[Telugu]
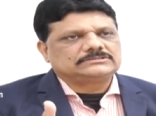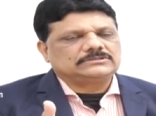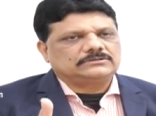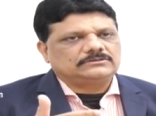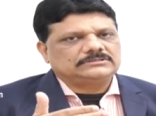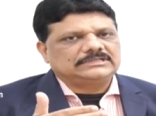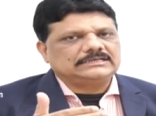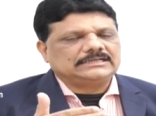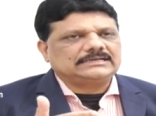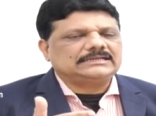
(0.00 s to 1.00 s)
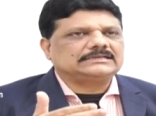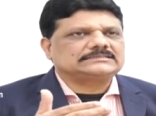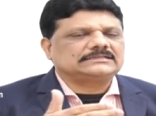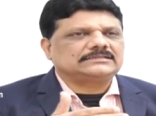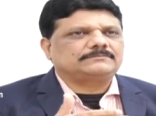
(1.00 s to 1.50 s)
సో దీన్ని అనేక
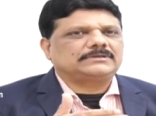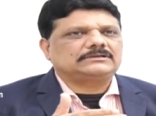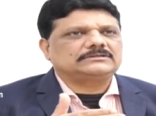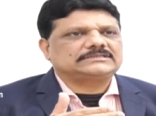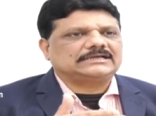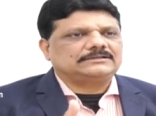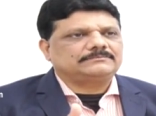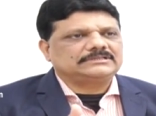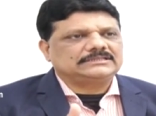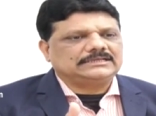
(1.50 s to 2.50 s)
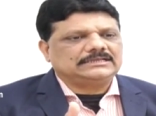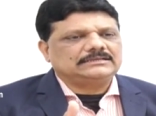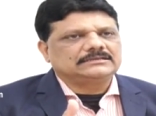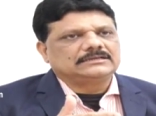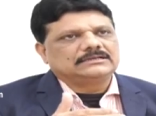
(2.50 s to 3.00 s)
సందర్భాల్లో చాలామంది
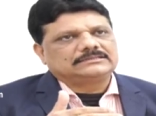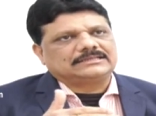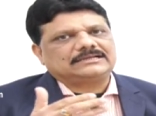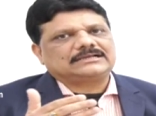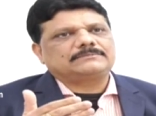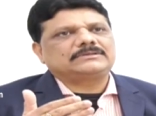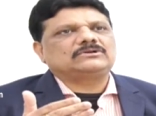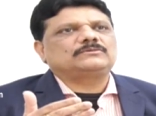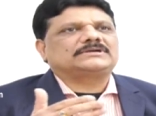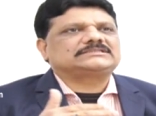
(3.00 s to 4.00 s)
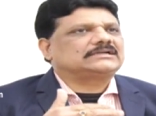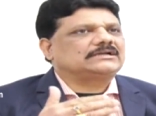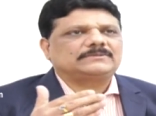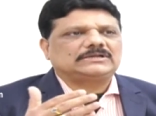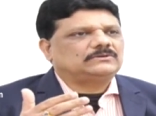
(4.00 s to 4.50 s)
తెల్లకామెర్లు
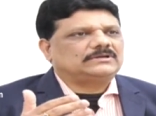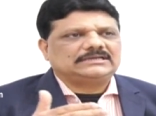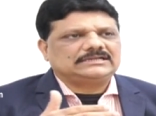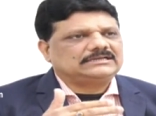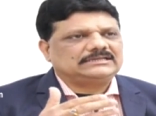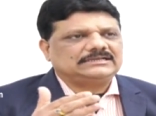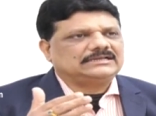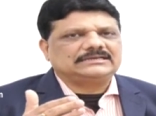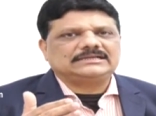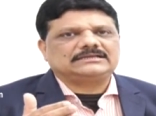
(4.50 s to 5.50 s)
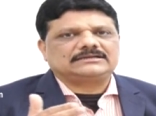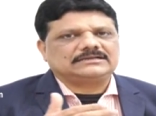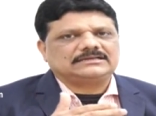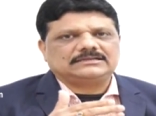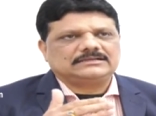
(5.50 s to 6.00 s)
పచ్చకామెర్లు అనేటి అనేక
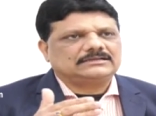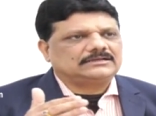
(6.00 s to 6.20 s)
రకాల